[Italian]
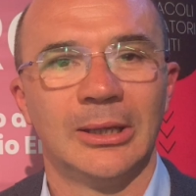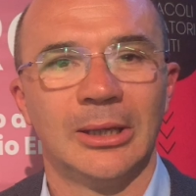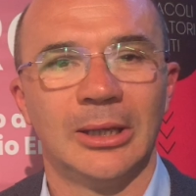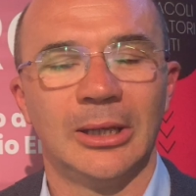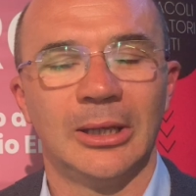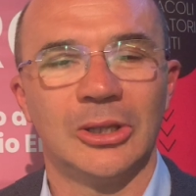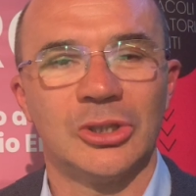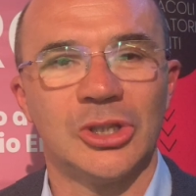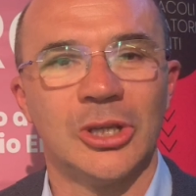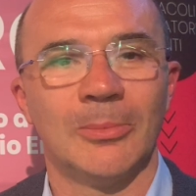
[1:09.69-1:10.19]

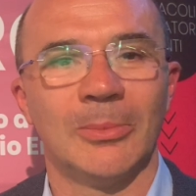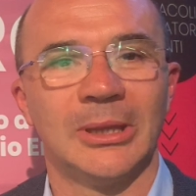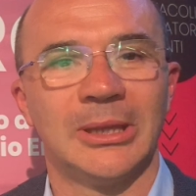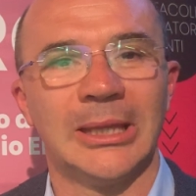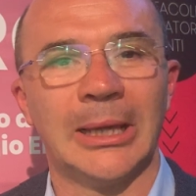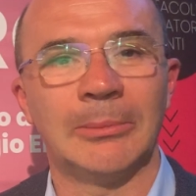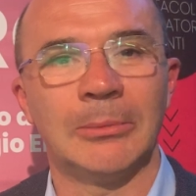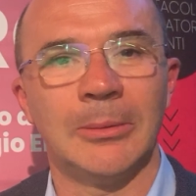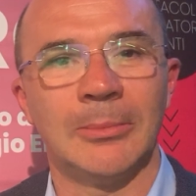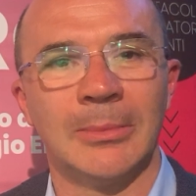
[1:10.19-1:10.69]
eh, ci
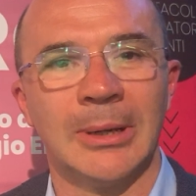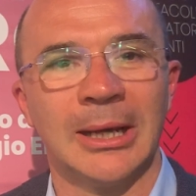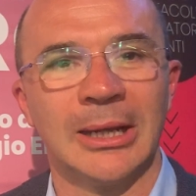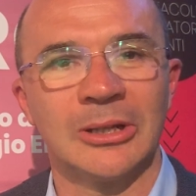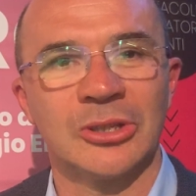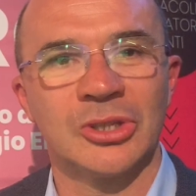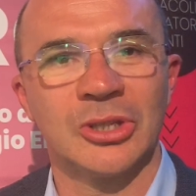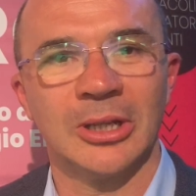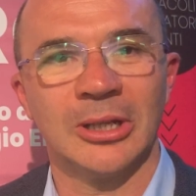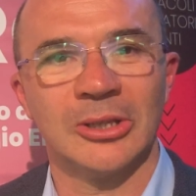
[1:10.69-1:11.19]
mettiamo in
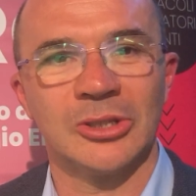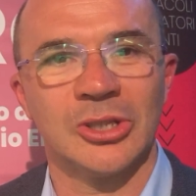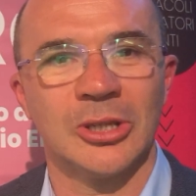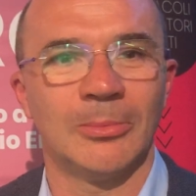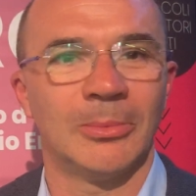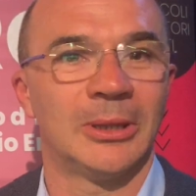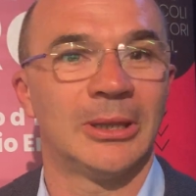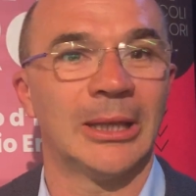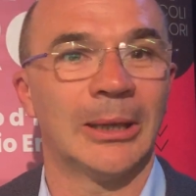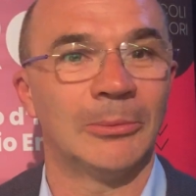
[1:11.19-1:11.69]
marcia,
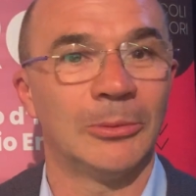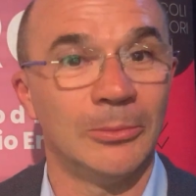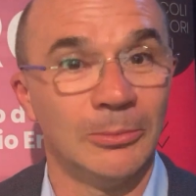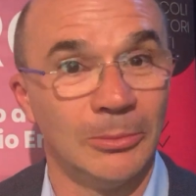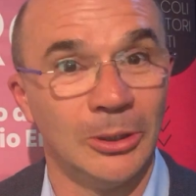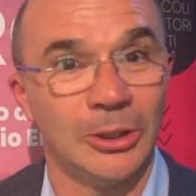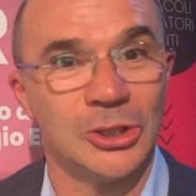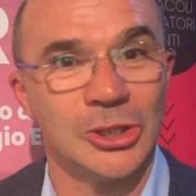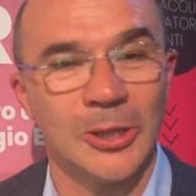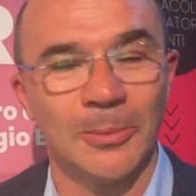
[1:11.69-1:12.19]
ci mettiamo in
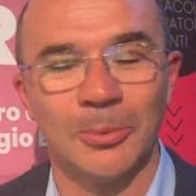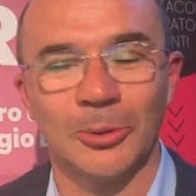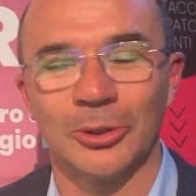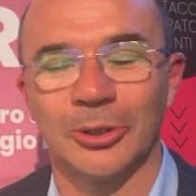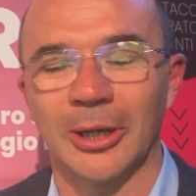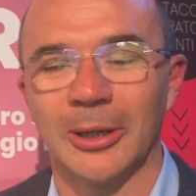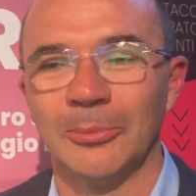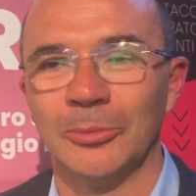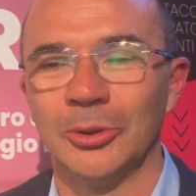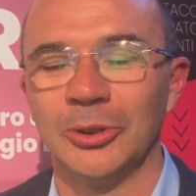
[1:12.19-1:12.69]
bici
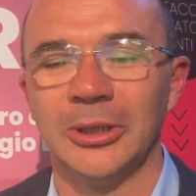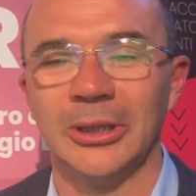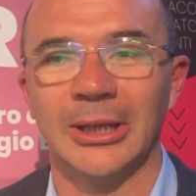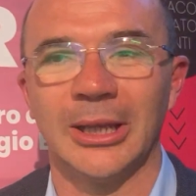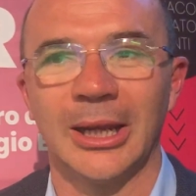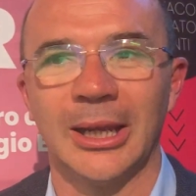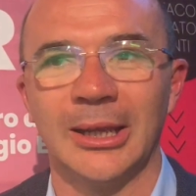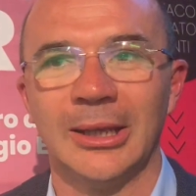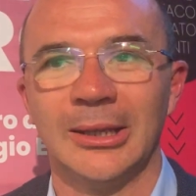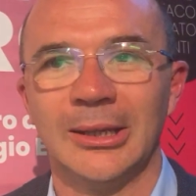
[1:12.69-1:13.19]
potremmo
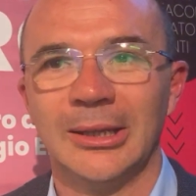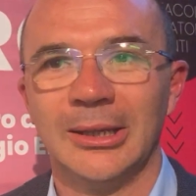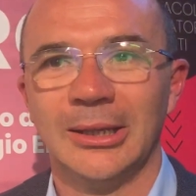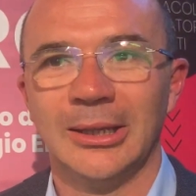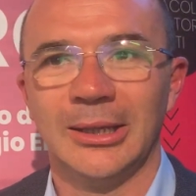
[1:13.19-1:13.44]
dire